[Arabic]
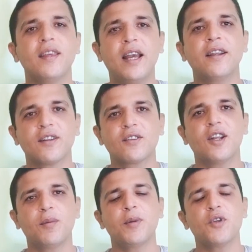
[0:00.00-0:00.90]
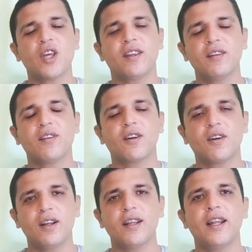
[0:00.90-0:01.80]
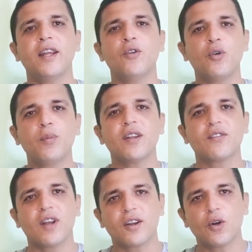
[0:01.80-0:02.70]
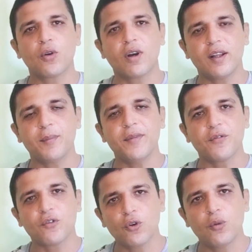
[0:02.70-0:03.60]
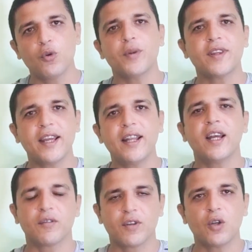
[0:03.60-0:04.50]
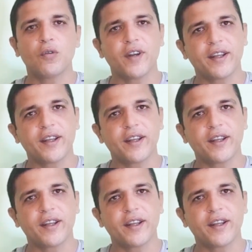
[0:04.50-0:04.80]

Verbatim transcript: يعني الطلبة مش هتنسى القاعدة لأن هم اللي استخرجوا القاعدة بنفسهم وبالتالي هيفضلوا